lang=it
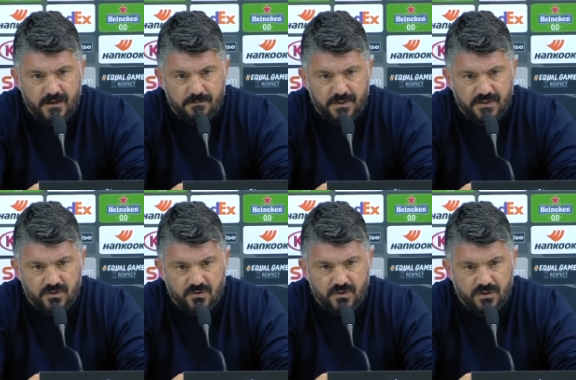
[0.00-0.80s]

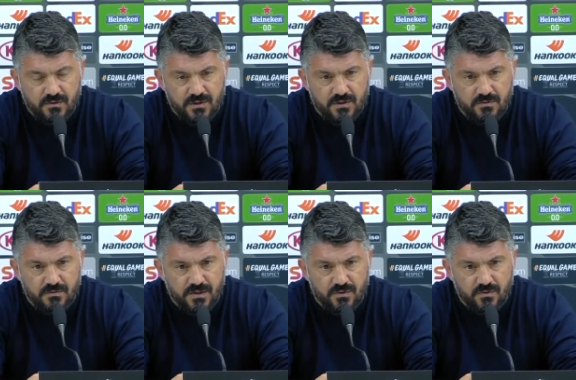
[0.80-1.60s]
Penso che in questo
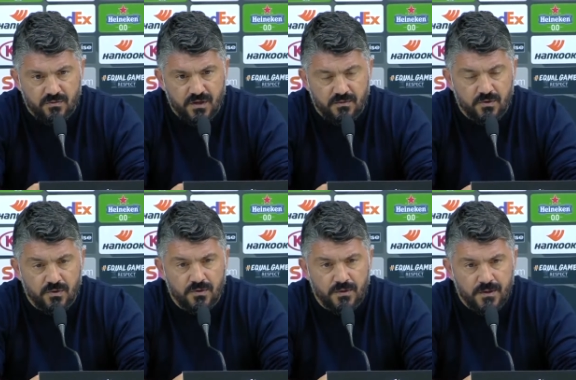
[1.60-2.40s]
momento
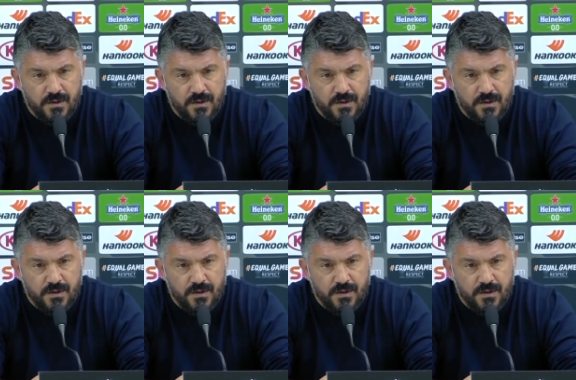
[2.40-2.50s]
dobbiamo